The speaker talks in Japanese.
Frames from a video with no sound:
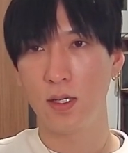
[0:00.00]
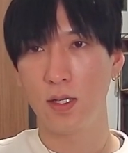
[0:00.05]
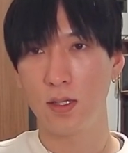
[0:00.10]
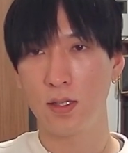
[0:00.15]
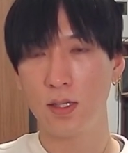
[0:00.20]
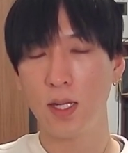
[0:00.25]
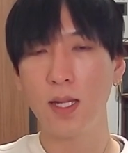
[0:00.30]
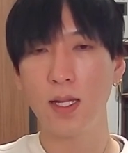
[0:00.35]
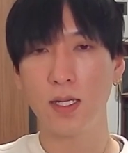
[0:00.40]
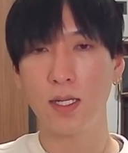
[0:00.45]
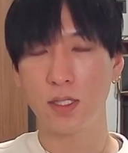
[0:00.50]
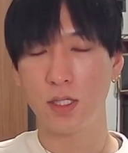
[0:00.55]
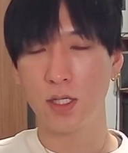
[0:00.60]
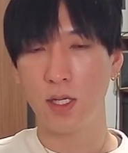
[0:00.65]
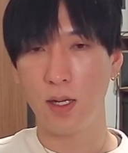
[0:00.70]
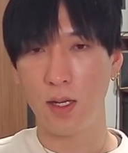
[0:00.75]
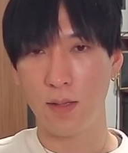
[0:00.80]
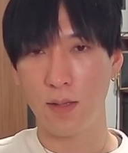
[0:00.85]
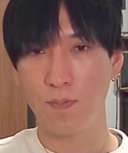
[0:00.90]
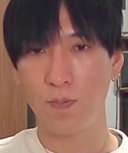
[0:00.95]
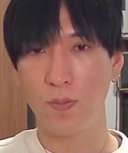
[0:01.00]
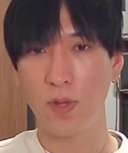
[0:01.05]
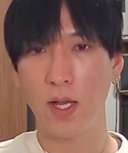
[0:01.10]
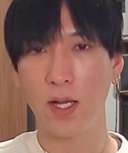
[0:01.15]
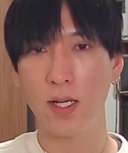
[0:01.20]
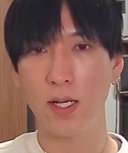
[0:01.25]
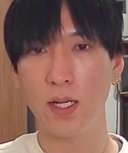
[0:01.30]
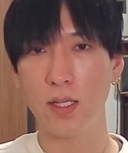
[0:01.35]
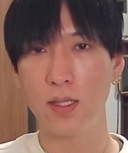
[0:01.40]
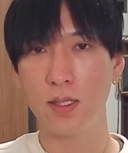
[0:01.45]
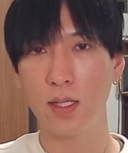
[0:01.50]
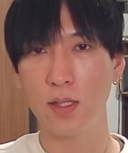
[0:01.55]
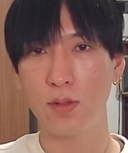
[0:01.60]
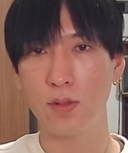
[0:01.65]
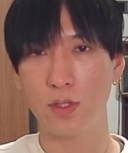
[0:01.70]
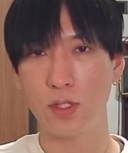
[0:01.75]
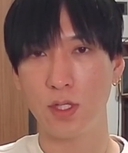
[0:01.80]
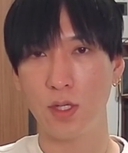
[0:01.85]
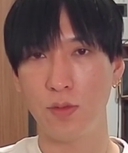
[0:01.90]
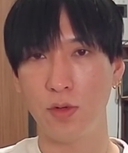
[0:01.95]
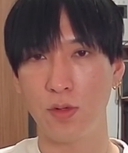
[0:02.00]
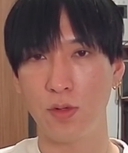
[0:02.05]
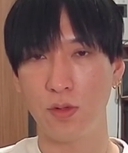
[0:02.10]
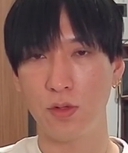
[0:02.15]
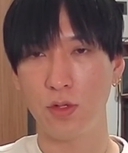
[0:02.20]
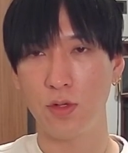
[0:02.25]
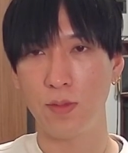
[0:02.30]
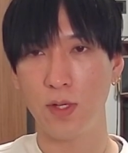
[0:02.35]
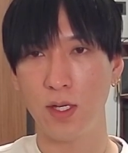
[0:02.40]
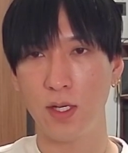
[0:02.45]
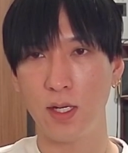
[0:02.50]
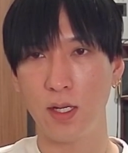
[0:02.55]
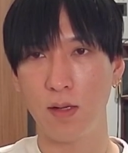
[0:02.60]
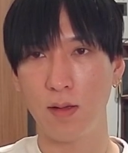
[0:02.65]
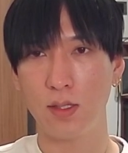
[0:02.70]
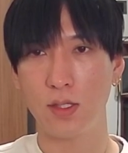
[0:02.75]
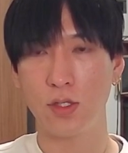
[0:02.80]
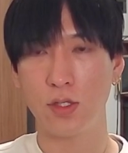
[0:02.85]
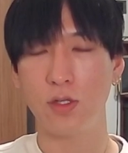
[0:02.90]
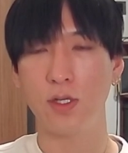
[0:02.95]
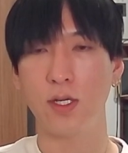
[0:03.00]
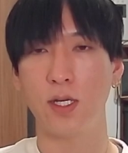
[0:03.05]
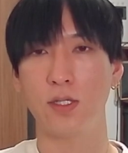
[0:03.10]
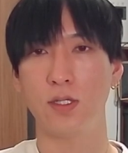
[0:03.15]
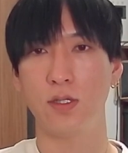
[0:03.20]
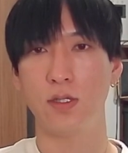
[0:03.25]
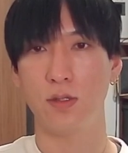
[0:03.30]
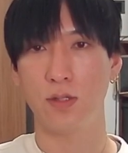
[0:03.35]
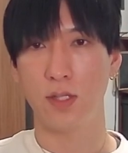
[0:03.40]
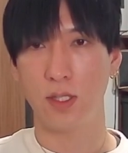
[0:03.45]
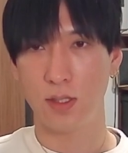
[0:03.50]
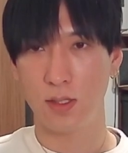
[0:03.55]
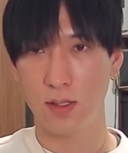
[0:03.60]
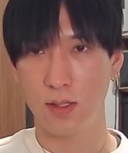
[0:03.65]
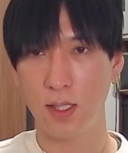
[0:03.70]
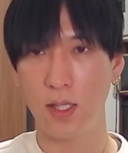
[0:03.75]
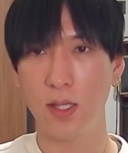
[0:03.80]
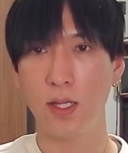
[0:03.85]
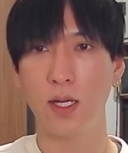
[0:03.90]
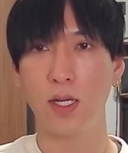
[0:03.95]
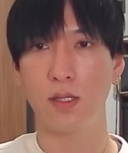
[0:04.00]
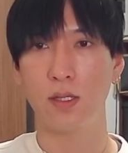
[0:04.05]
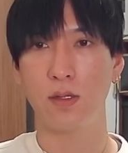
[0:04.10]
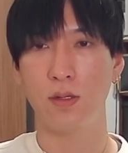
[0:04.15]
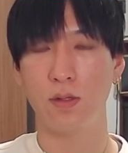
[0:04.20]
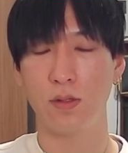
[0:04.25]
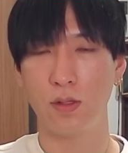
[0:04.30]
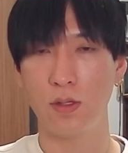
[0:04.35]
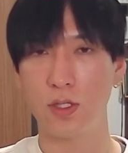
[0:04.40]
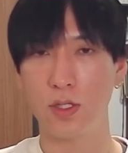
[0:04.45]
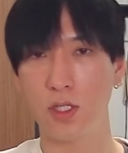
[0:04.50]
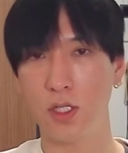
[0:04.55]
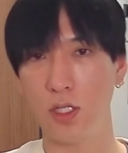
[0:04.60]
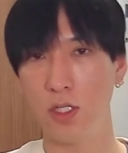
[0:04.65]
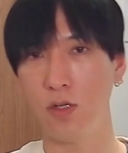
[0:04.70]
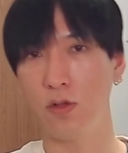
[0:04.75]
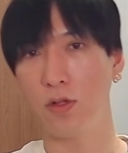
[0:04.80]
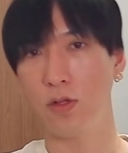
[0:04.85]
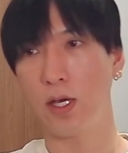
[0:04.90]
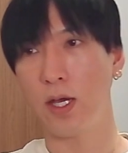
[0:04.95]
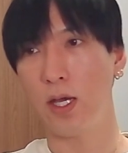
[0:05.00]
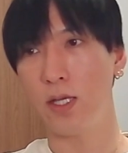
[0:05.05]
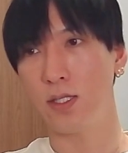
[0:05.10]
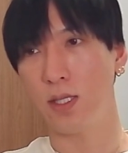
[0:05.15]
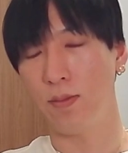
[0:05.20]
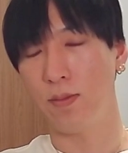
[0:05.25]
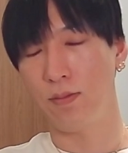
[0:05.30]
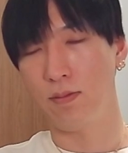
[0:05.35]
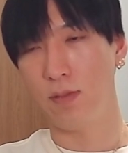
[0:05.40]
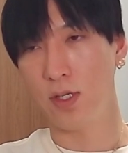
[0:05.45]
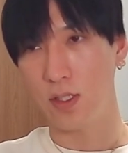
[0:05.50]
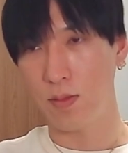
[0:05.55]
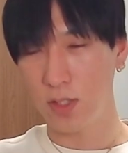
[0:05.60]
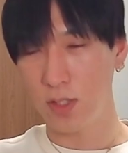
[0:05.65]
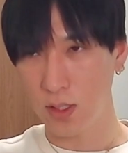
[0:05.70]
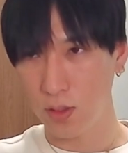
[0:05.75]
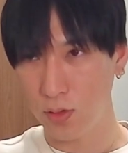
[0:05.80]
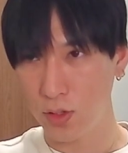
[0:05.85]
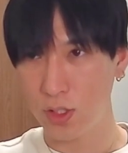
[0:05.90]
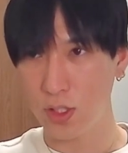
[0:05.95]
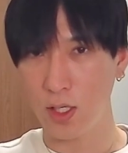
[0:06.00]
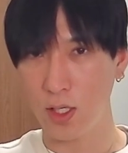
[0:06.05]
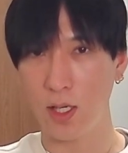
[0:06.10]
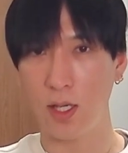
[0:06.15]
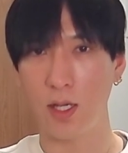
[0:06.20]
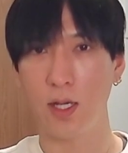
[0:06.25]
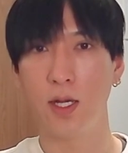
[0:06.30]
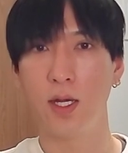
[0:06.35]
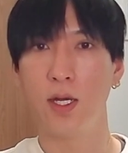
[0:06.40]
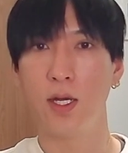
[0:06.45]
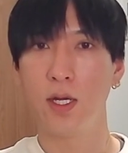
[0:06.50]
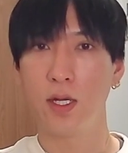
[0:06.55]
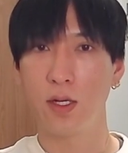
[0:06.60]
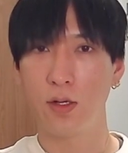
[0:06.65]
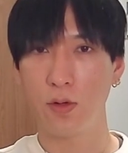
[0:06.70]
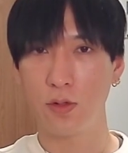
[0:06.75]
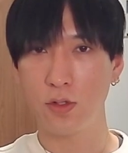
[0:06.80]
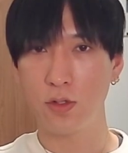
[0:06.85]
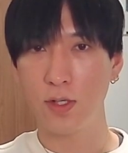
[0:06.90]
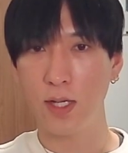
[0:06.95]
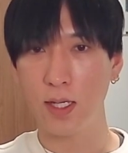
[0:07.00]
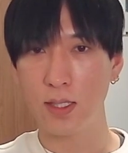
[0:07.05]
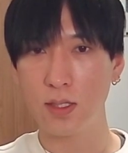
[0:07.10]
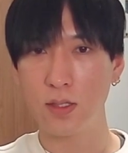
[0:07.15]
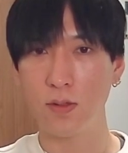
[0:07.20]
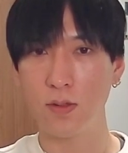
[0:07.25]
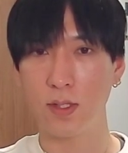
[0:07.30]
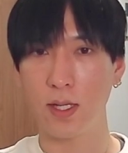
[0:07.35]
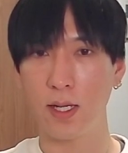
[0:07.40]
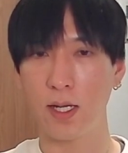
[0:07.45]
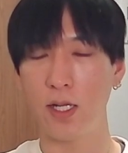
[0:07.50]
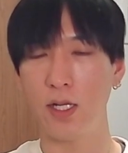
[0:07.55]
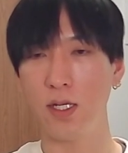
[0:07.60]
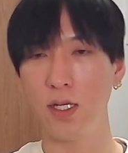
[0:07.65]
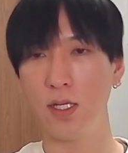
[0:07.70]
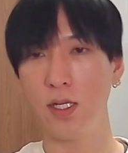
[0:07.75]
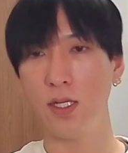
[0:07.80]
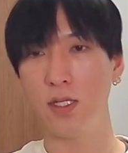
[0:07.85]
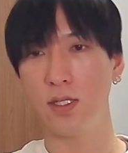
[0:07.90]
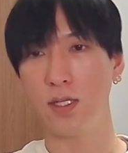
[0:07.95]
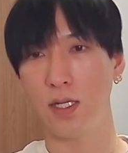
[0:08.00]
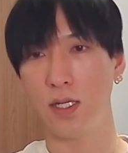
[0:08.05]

ただし、上がったとしても、この銘柄は注意が必要です。なんでかっていうと、信用の改ざんめちゃめちゃ多いし、6月の高値期率が